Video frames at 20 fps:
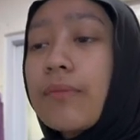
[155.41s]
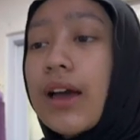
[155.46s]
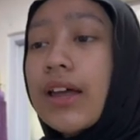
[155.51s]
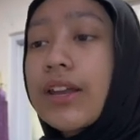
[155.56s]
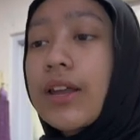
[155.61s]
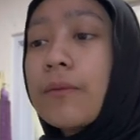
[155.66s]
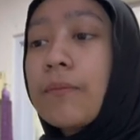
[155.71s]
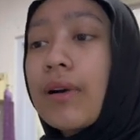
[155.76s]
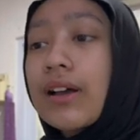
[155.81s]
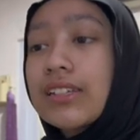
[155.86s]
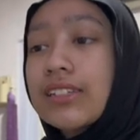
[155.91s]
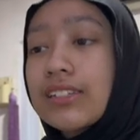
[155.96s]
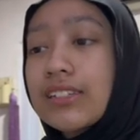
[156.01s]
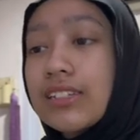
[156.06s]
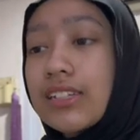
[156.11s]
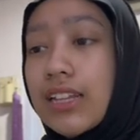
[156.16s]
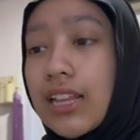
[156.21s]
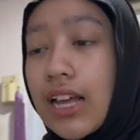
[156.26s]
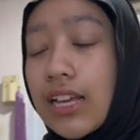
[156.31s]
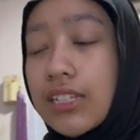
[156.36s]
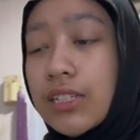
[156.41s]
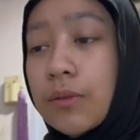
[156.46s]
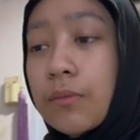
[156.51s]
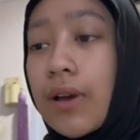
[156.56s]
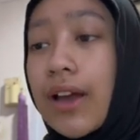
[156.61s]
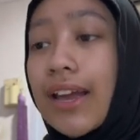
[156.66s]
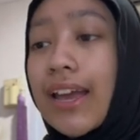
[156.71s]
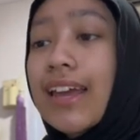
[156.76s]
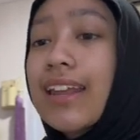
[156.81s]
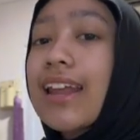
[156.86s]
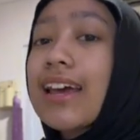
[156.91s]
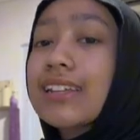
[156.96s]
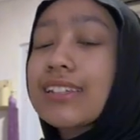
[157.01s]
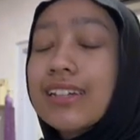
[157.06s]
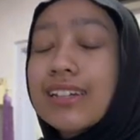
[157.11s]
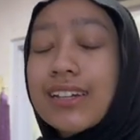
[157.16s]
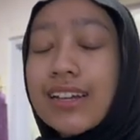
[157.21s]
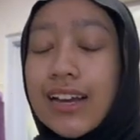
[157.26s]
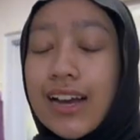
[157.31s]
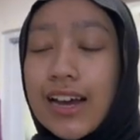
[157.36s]
pada Pancasila sebagai
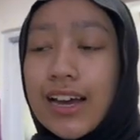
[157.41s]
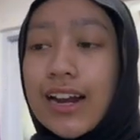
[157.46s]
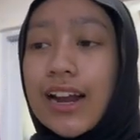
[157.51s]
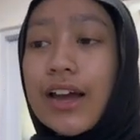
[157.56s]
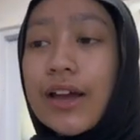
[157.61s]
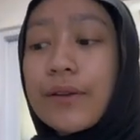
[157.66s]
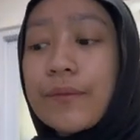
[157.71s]
dasar negara.